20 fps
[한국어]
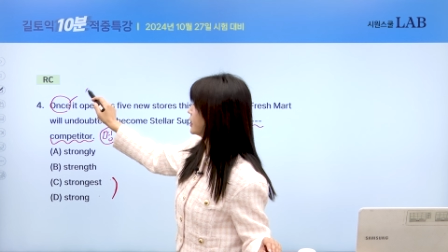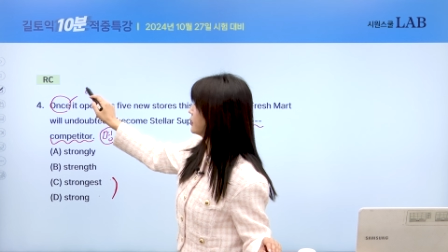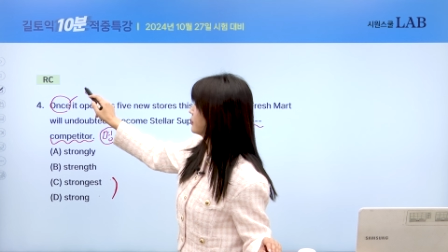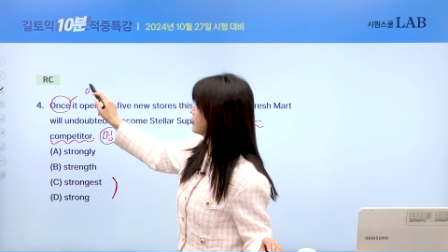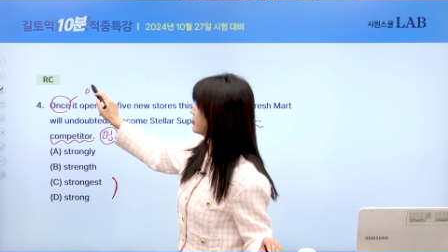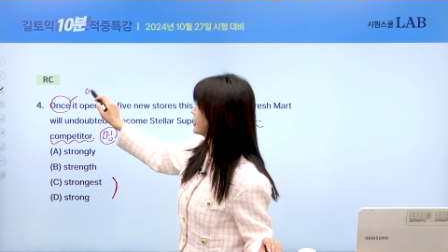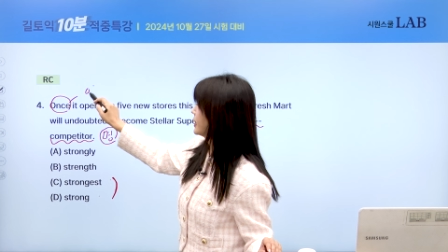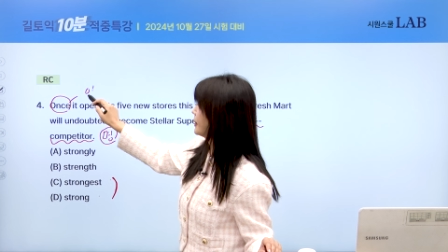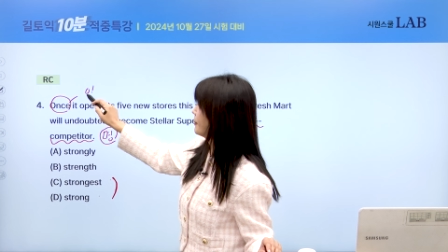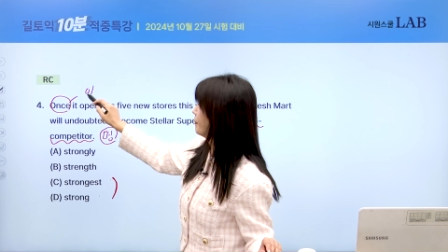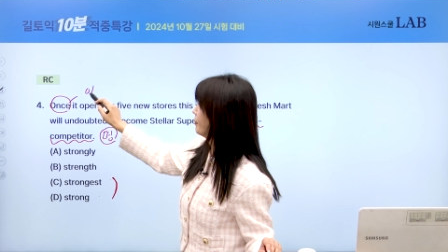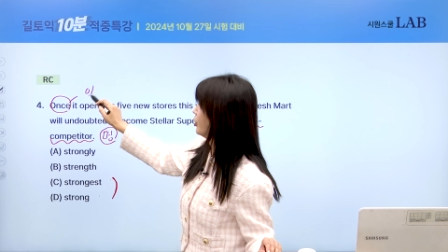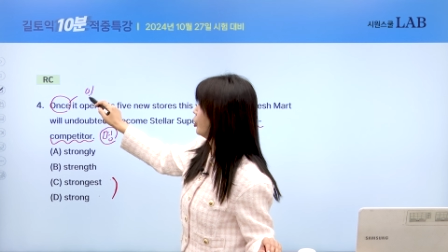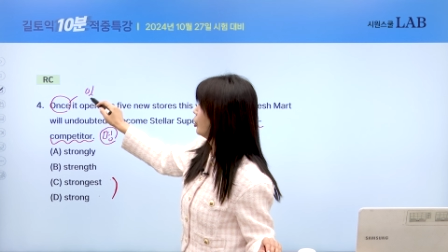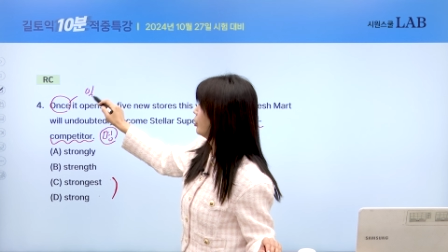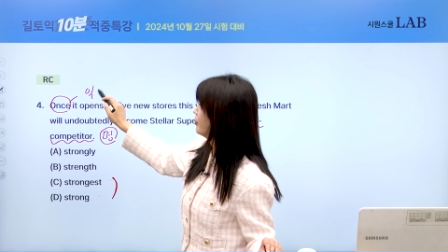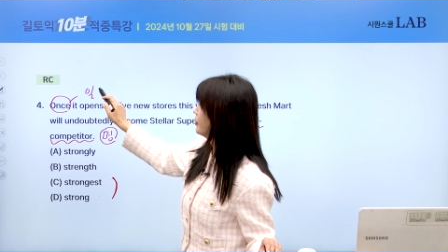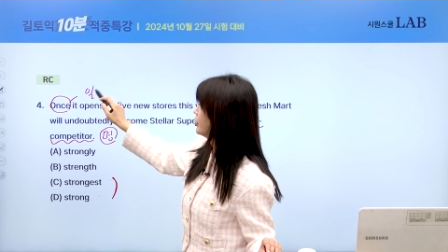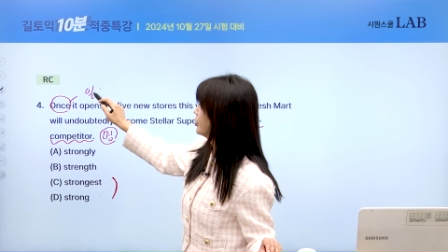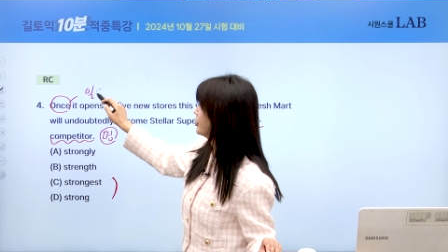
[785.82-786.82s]
일단
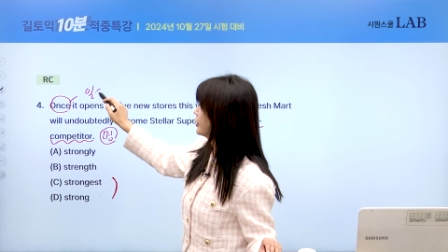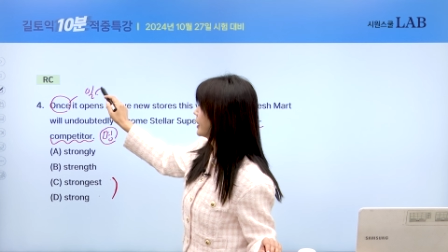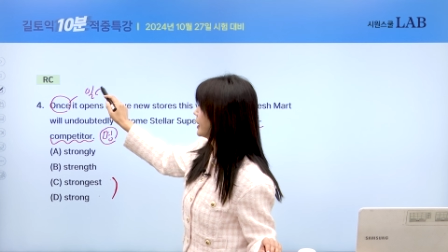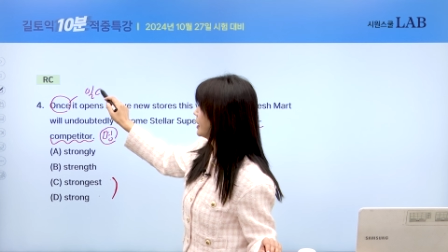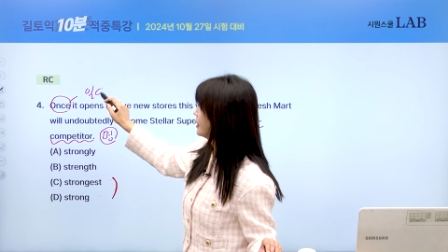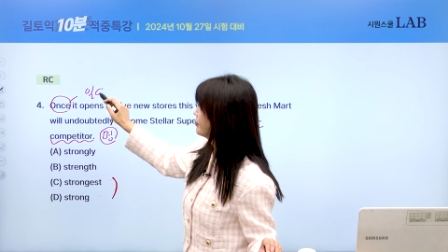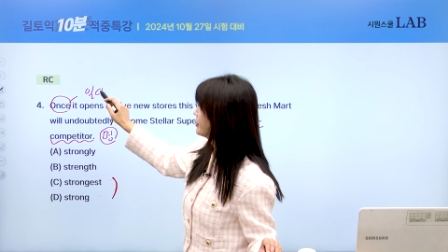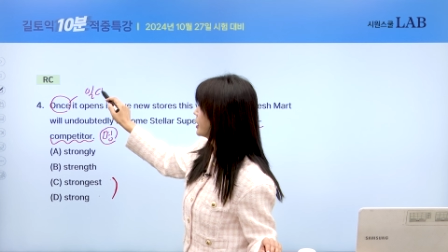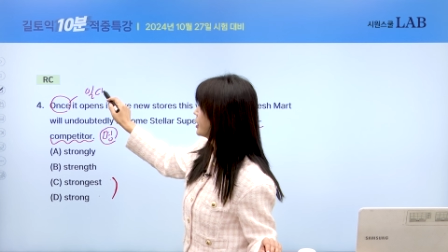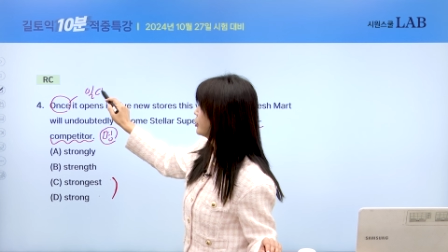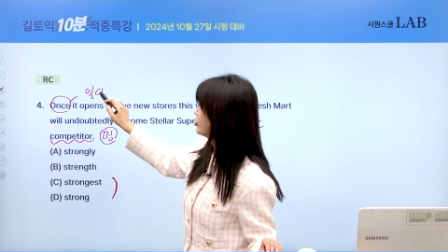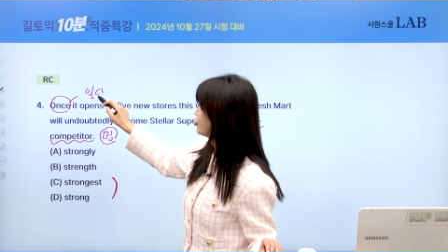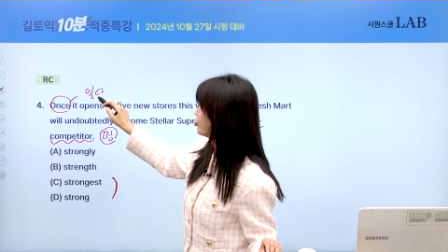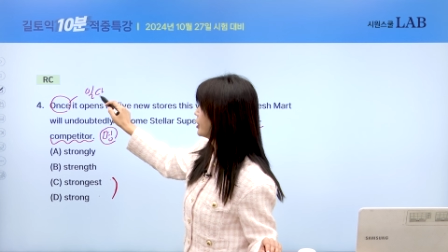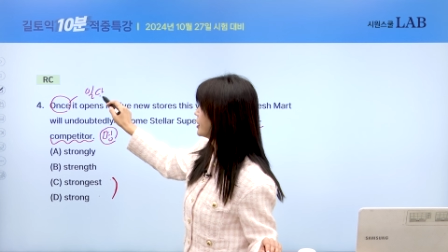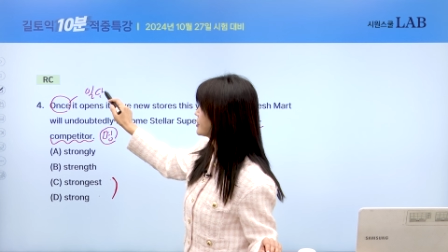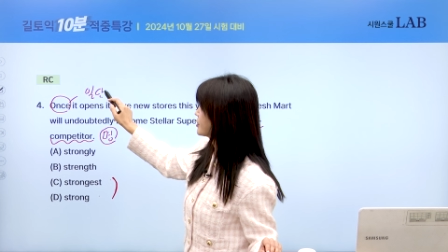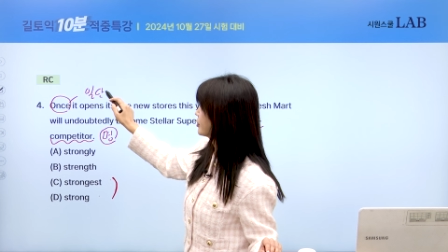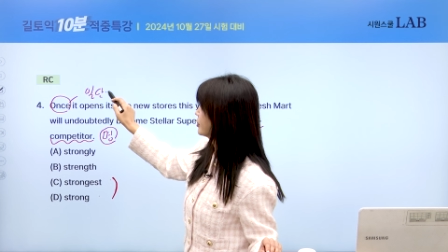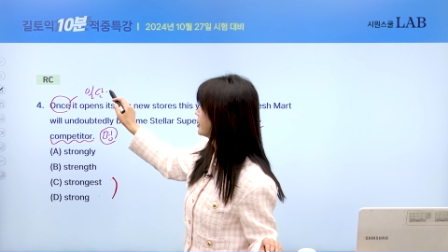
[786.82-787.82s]
뭐뭐라면으로
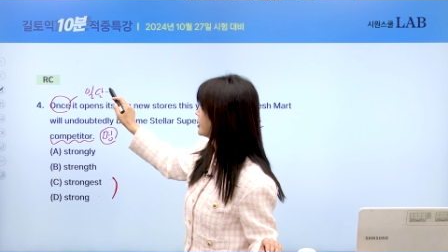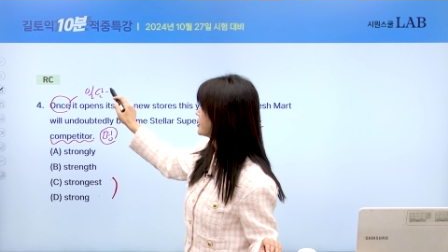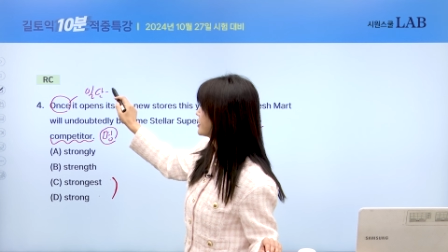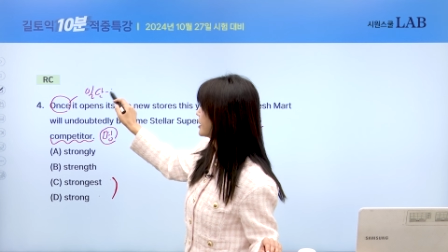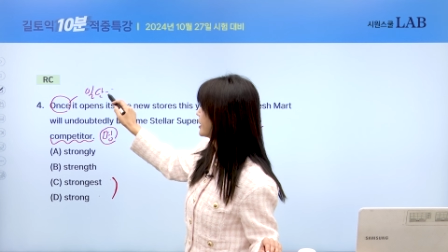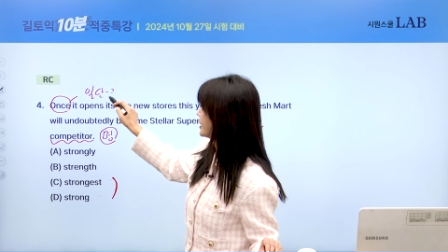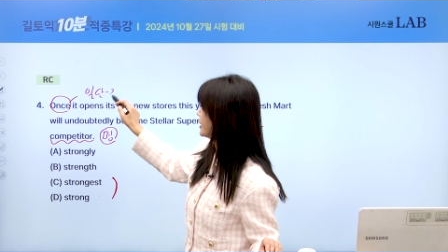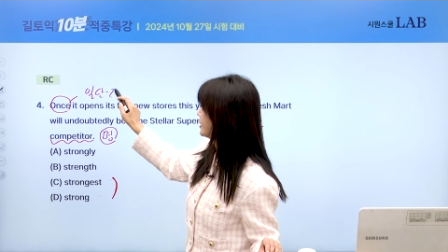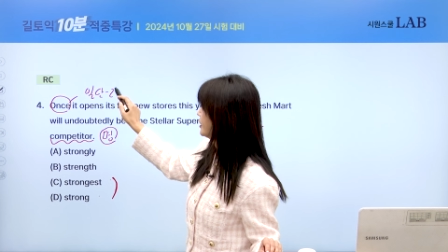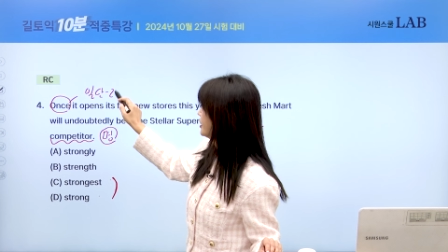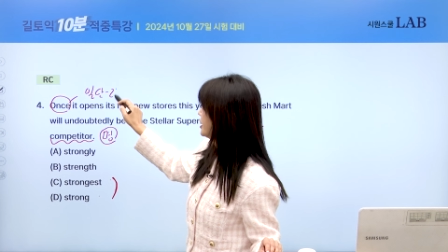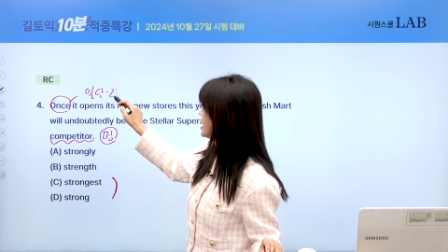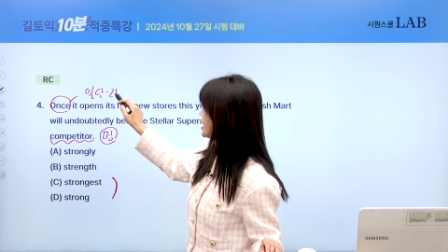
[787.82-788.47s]
해석이 되잖아요.